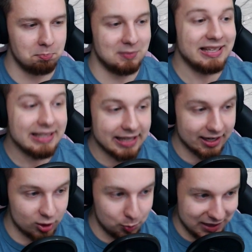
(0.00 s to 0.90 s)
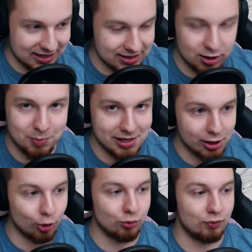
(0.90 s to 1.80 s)
miliard 500
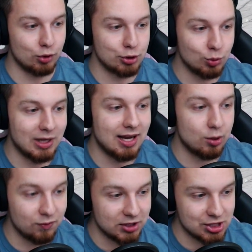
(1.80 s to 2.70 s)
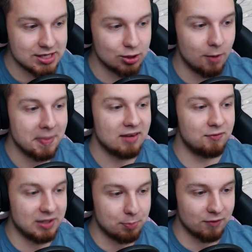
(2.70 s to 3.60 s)
milionów kosztuje, również jest to
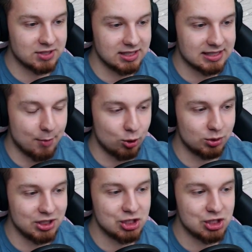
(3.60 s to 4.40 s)
VIP-owski samochód i